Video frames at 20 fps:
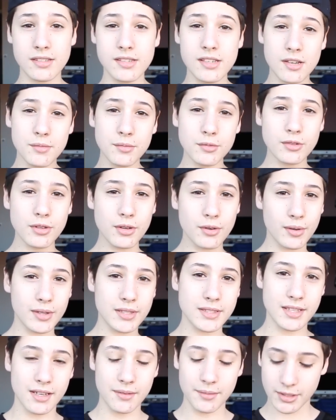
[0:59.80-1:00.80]
Sì, comunque
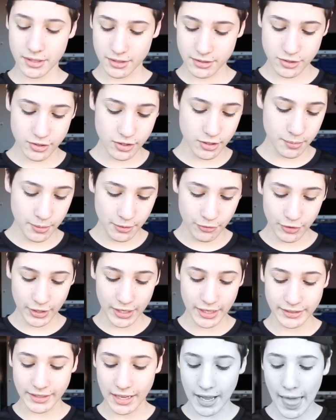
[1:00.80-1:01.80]
questa è la mia canzone
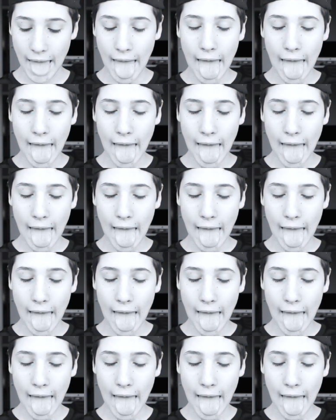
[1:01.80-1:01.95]
preferita.